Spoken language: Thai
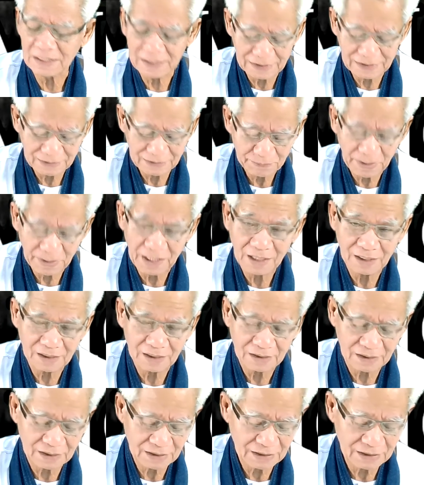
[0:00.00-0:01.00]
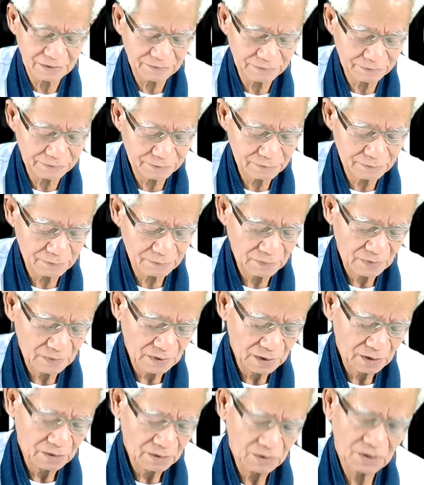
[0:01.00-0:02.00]
นะฮะเป๊ะเลยนะครับ
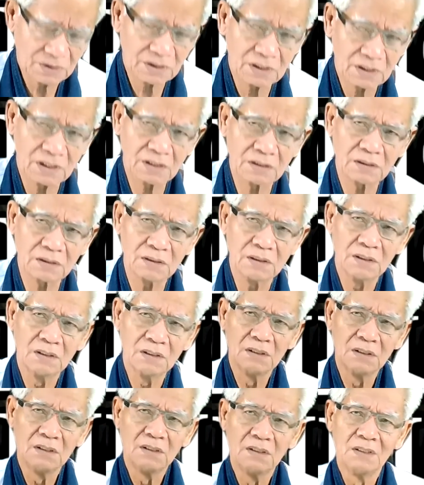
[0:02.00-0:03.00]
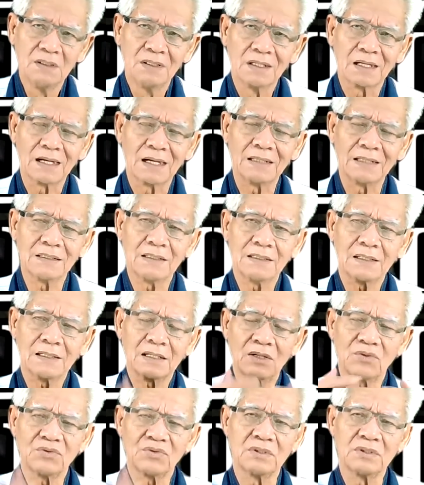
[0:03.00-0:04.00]
เพราะฉะนั้นการที่จะ
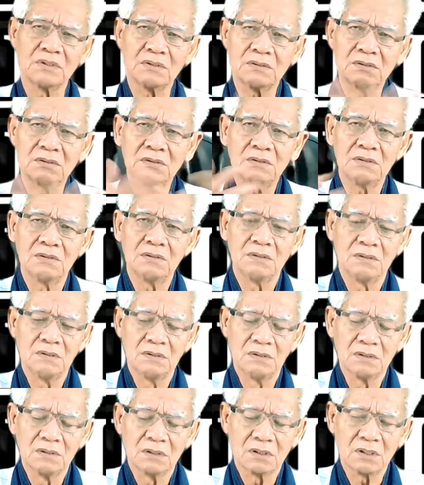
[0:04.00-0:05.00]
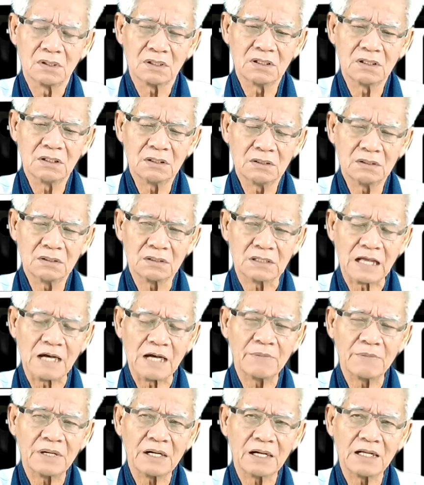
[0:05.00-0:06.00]
เข้าถึงก็คือตา
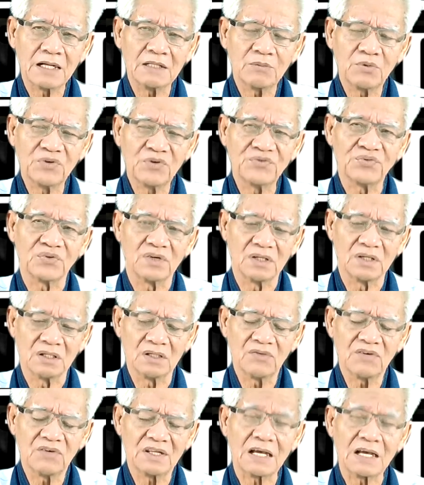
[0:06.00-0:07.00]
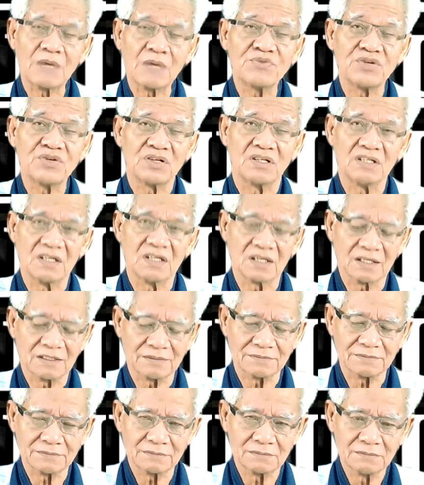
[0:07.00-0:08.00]
มพลังงานที่บริสุทธิ์ หรือว่าตามจิตนี่นะค
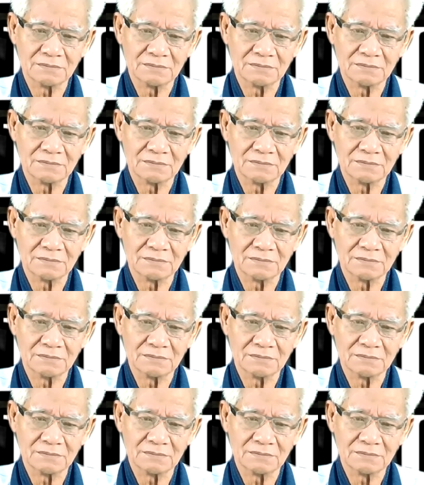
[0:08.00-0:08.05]
รับ